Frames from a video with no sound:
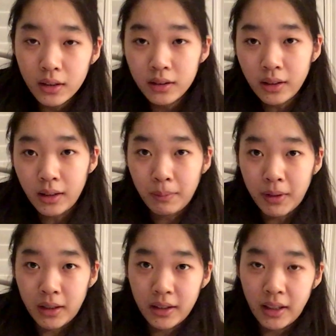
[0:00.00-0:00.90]
ただ
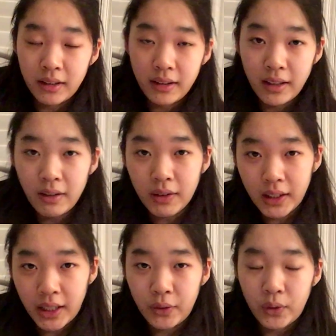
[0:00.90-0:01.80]
まあ決定では
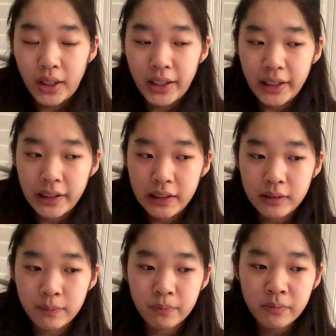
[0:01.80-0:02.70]
ないので、
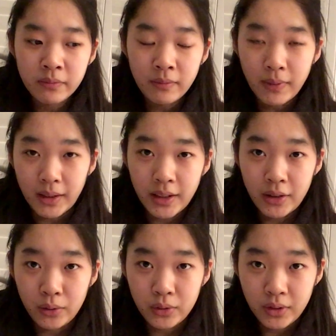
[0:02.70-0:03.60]
ま
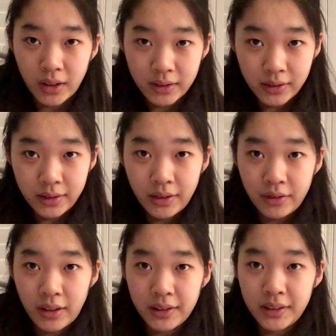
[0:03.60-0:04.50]
気を抜かずっていう
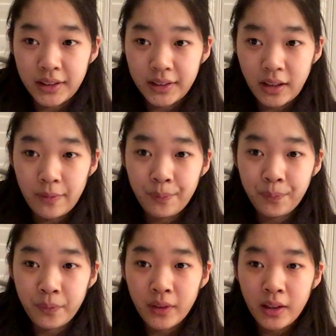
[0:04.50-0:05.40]
感じですが
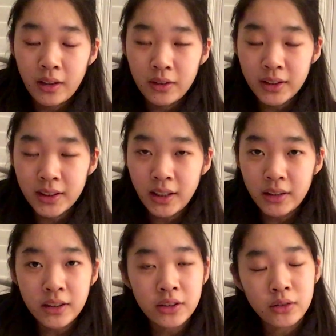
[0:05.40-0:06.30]
私が
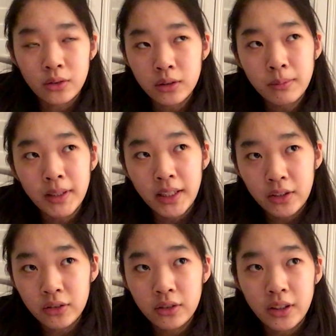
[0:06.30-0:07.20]
26までい
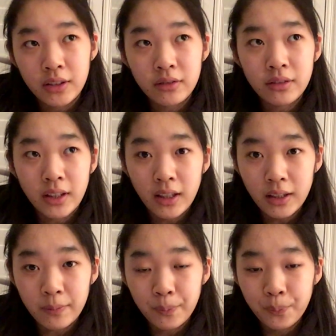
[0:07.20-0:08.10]
るって言った
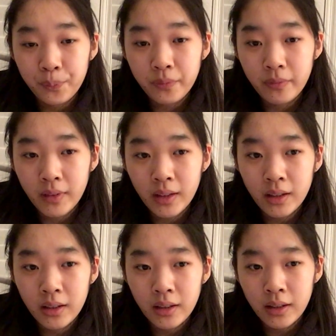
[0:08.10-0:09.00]
ら
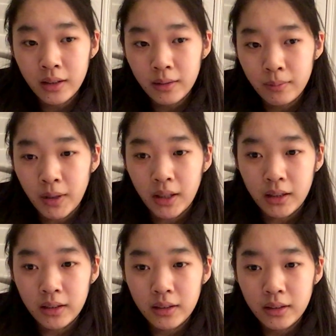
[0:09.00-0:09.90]
まあ
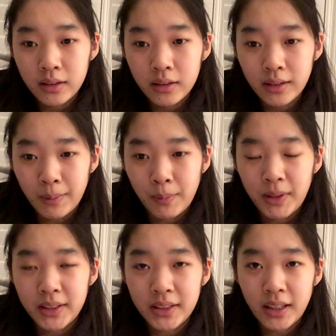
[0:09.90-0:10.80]
多分ま
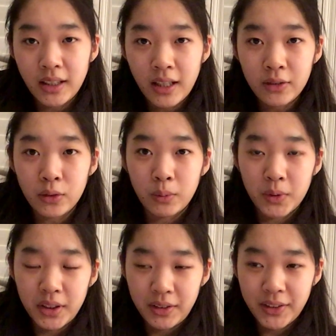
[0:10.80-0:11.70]
だ時間があると思っ
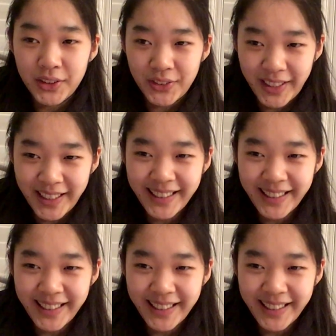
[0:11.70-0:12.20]
てるんでしょうね